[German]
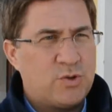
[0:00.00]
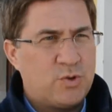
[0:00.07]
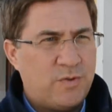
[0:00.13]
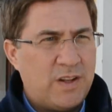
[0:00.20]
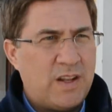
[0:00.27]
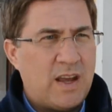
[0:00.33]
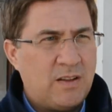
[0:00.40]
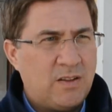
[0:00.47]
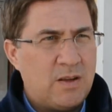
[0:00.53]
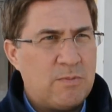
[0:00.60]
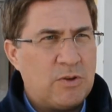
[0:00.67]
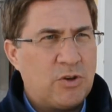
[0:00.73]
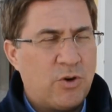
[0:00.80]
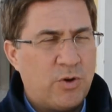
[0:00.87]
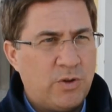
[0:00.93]
auch so weit
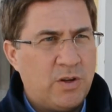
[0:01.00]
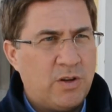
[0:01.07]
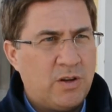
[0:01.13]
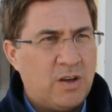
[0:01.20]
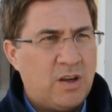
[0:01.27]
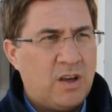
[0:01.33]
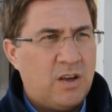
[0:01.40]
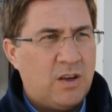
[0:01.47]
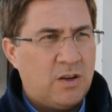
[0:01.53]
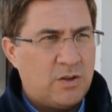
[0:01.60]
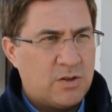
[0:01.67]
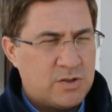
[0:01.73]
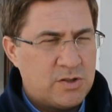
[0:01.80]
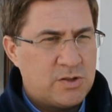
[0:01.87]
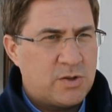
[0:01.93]
eindämmen können,
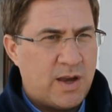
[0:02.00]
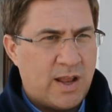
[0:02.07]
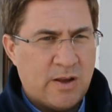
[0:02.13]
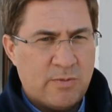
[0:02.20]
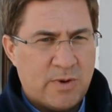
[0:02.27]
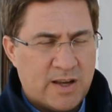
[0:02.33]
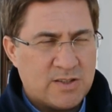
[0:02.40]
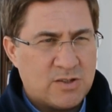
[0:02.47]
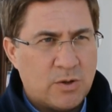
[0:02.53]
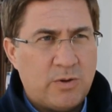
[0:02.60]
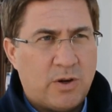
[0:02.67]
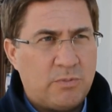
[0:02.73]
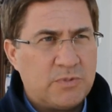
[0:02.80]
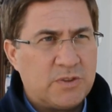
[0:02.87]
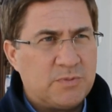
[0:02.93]
dass es zu keiner Überlastung
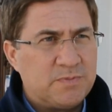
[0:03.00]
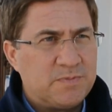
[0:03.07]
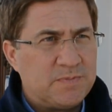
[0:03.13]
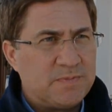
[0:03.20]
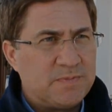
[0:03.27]
kommt.